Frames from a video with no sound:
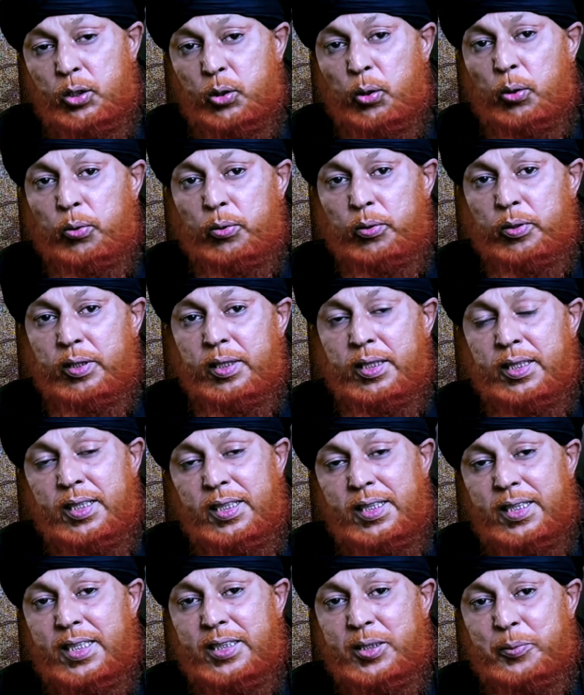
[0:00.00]
চলুন
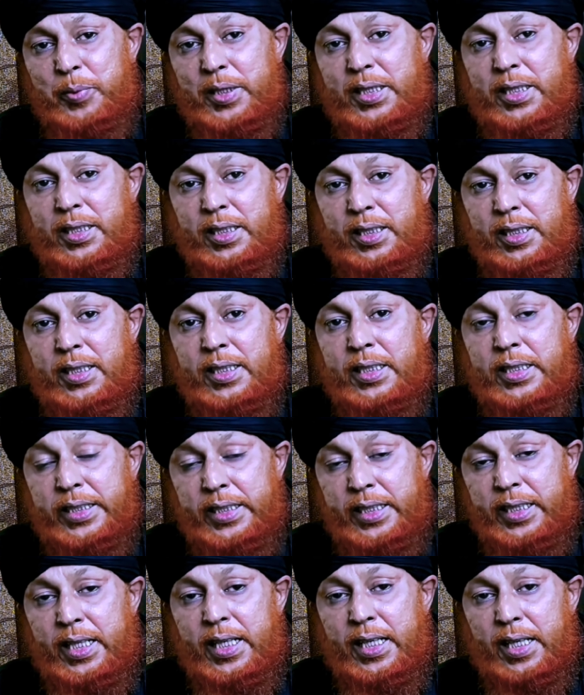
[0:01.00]
তাসবিটি
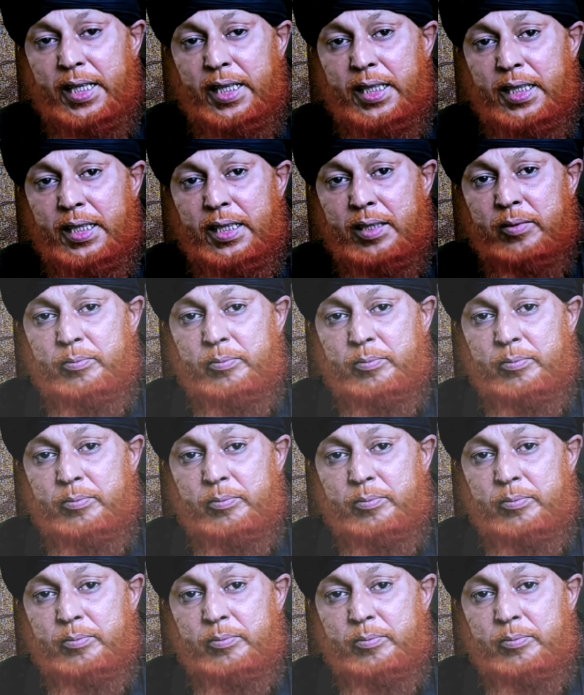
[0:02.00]
শিখে নেই